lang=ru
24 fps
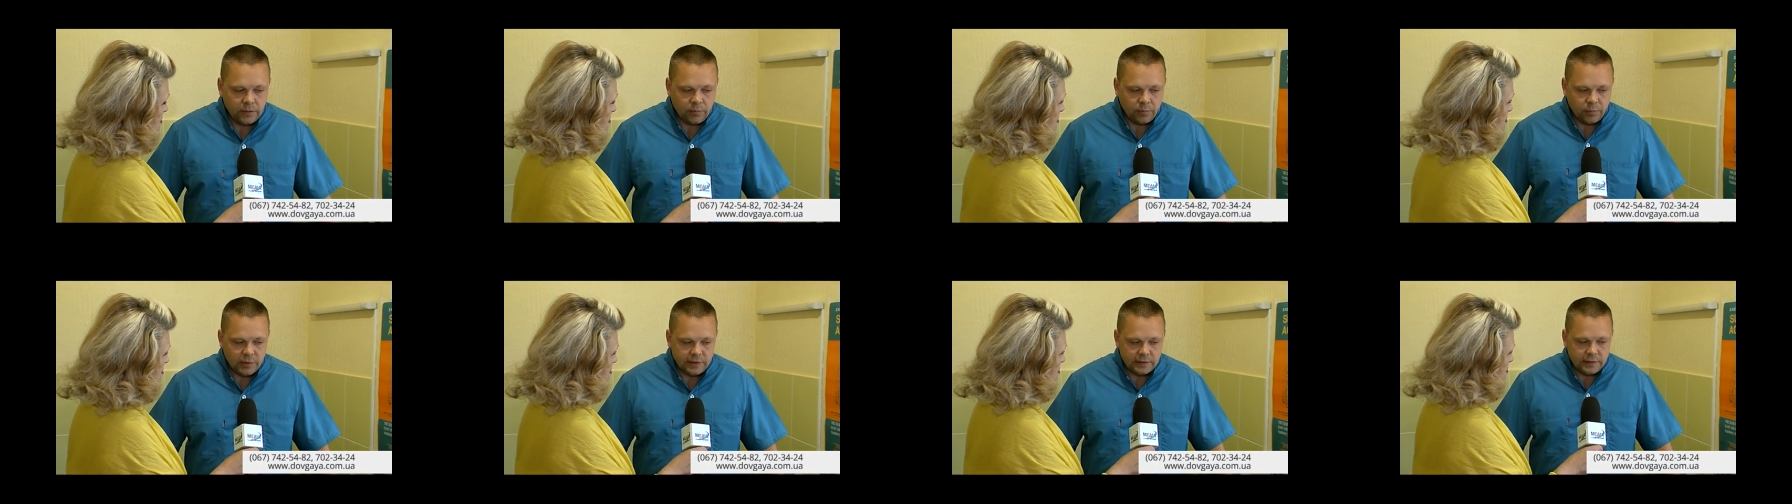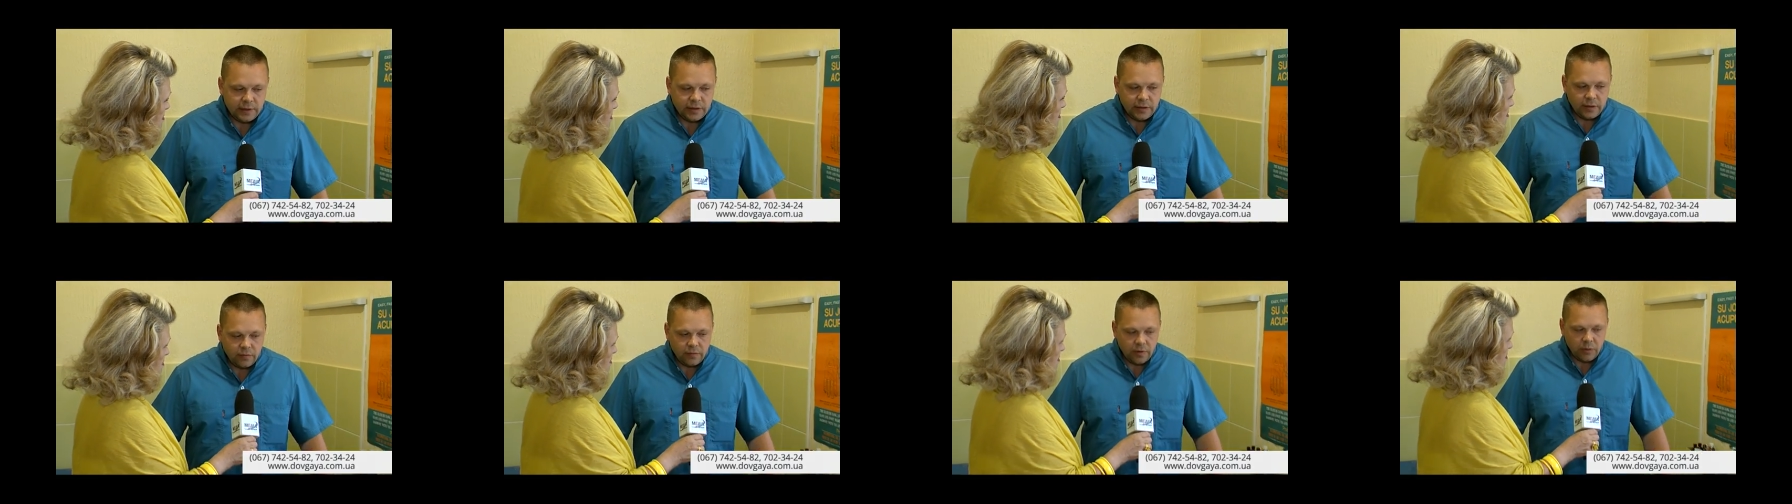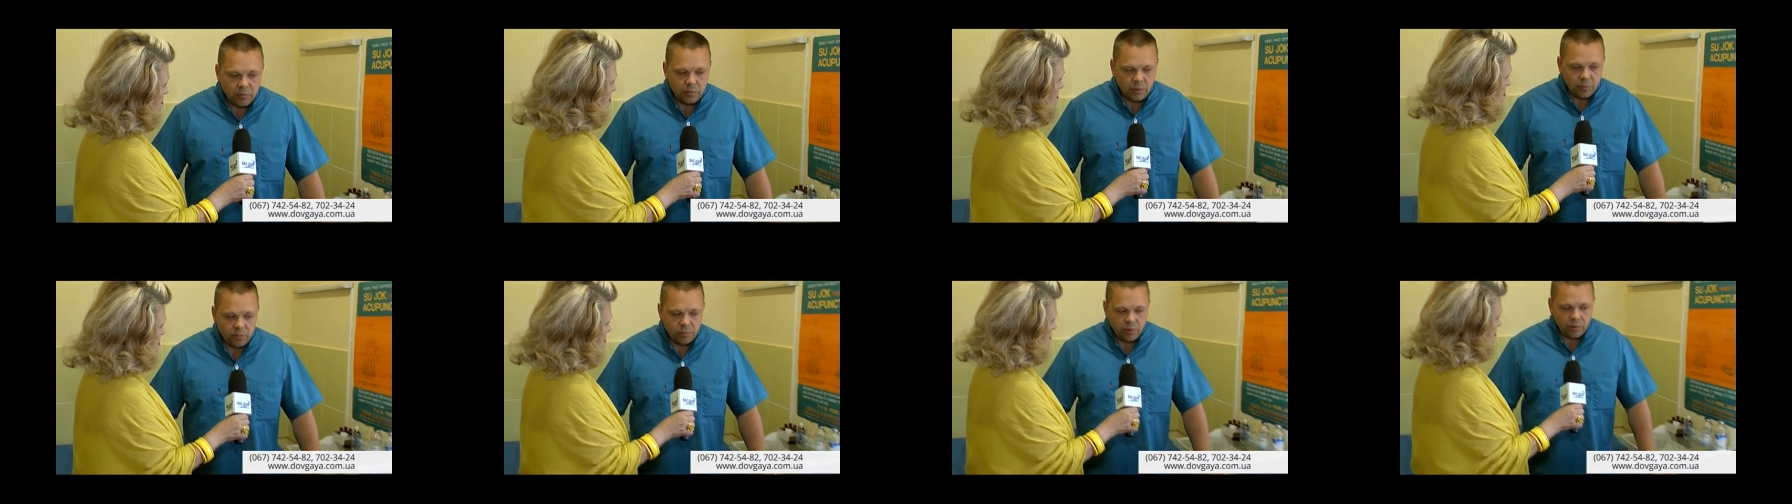в последнее
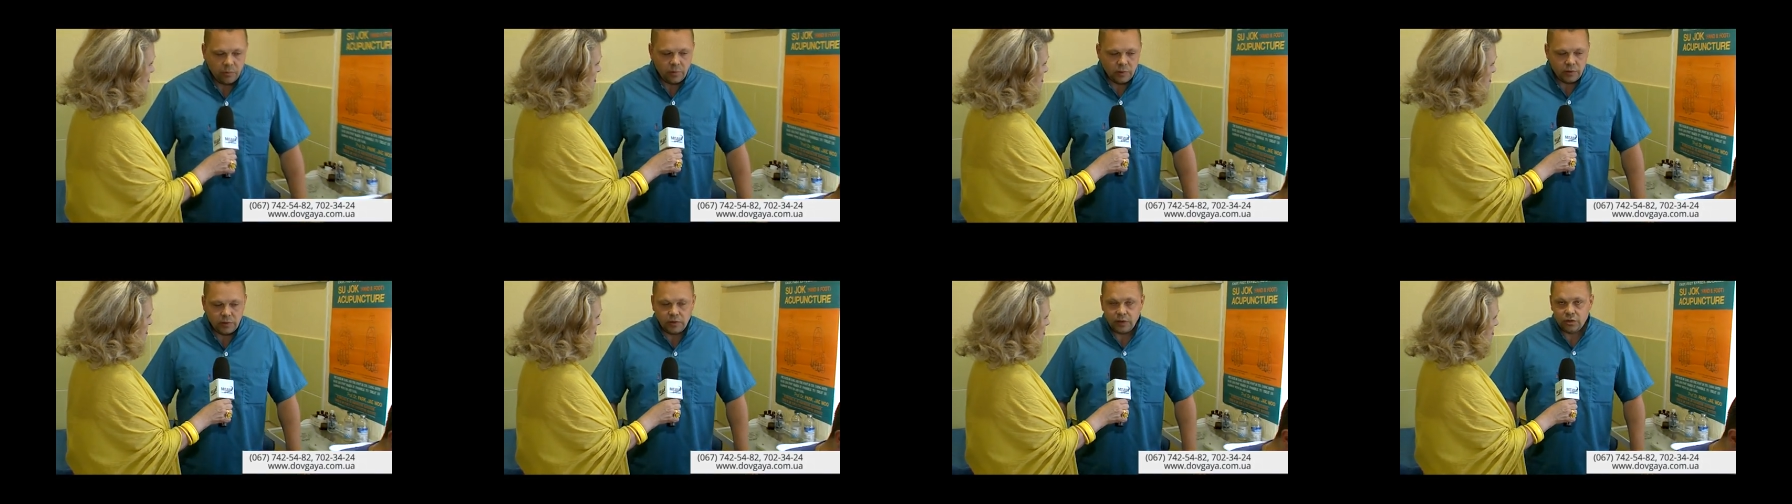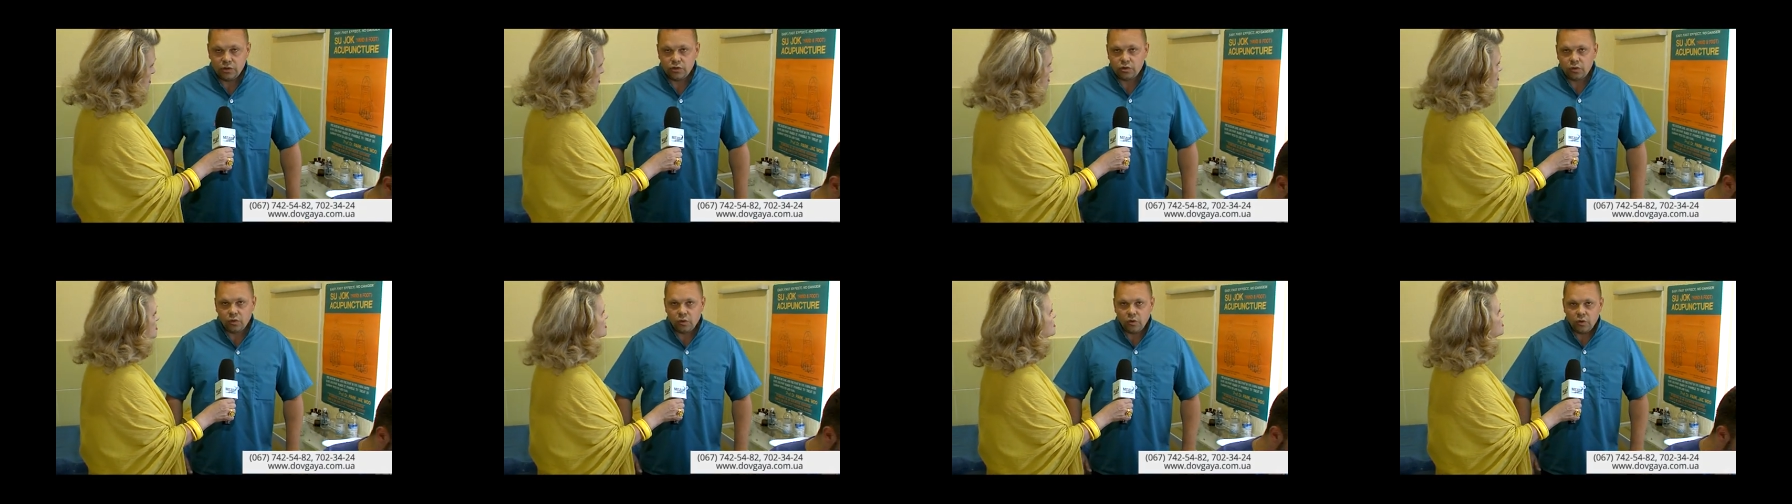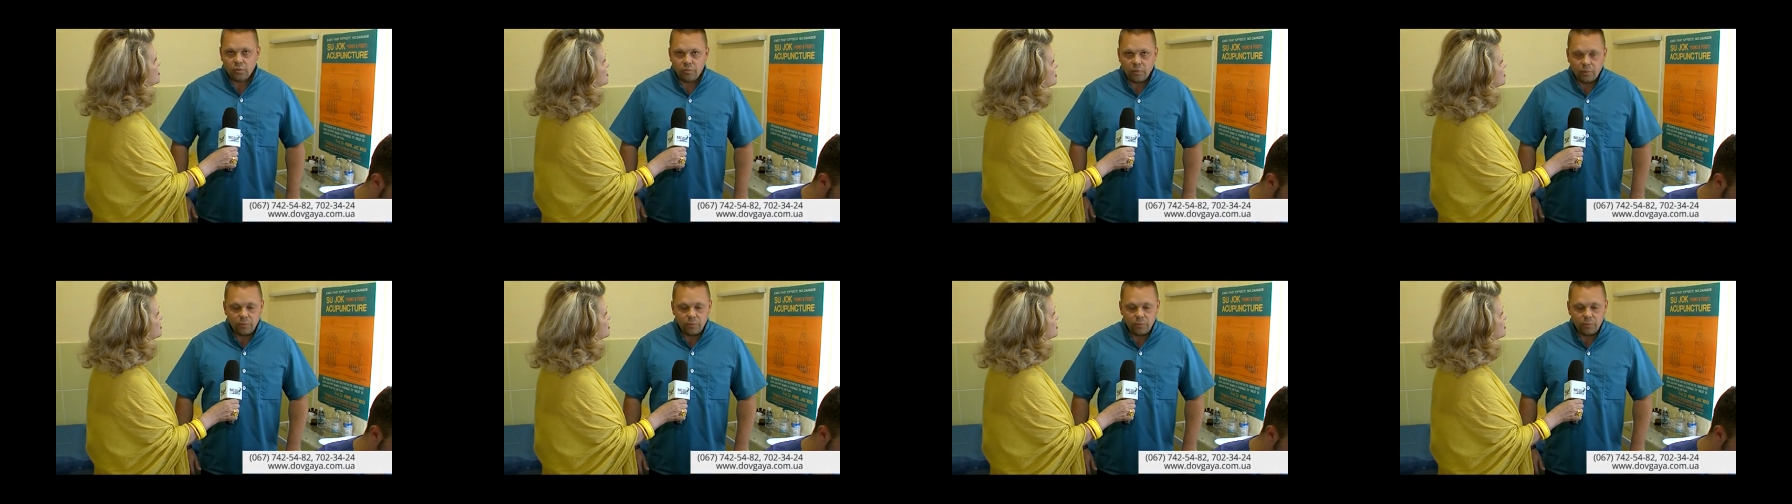время приобретают широкую